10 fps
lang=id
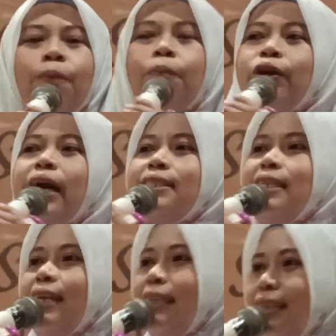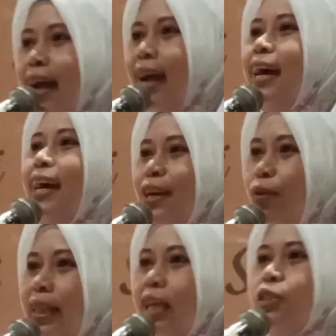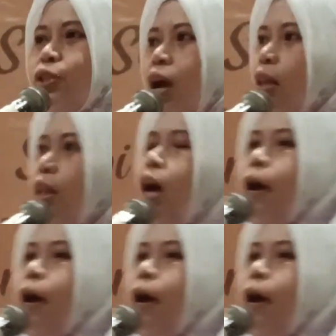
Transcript: pondasinya tidak kuat. Insya Allah